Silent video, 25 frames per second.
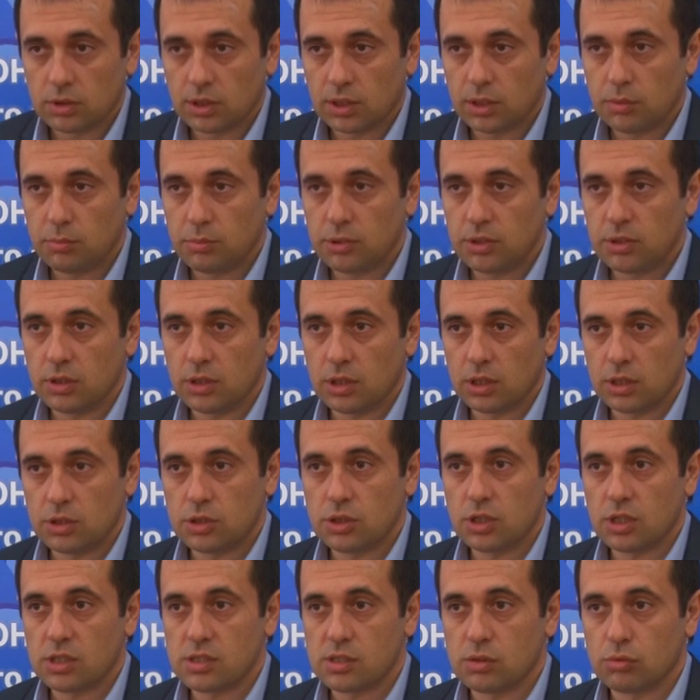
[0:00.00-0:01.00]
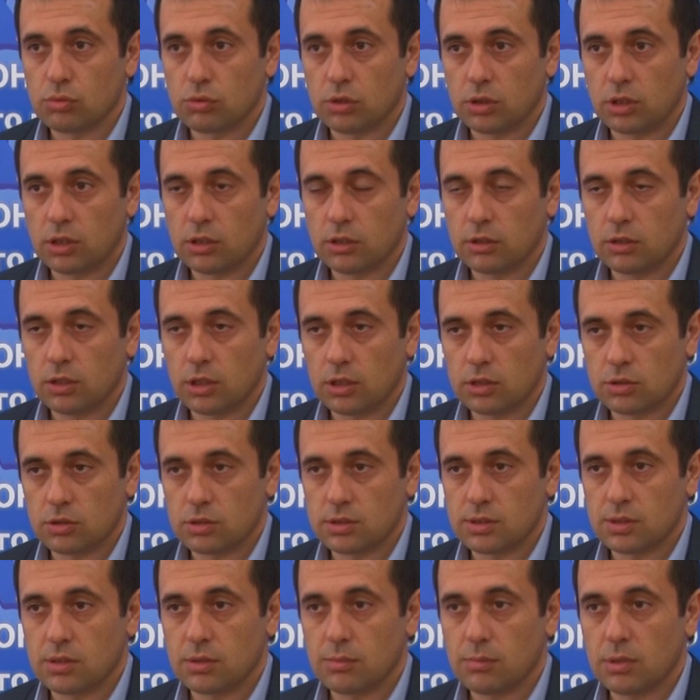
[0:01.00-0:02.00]
накопительной части у таких
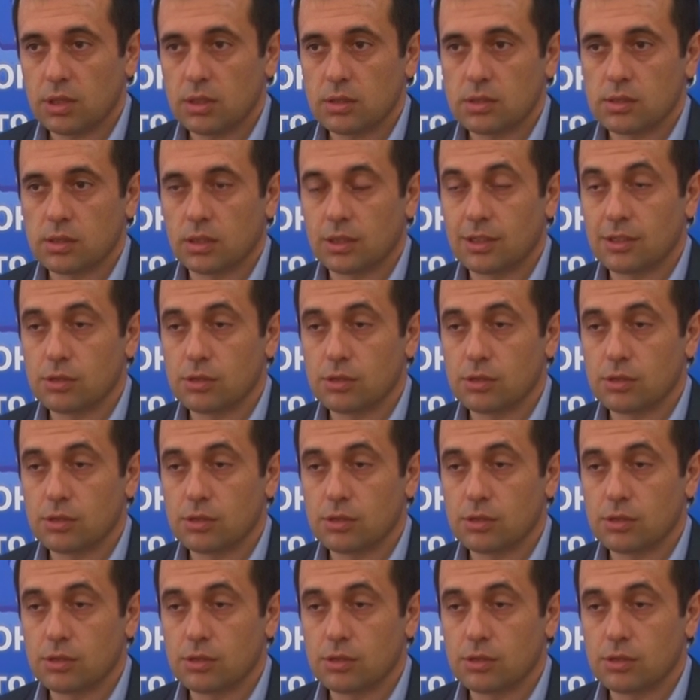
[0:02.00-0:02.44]
граждан занимается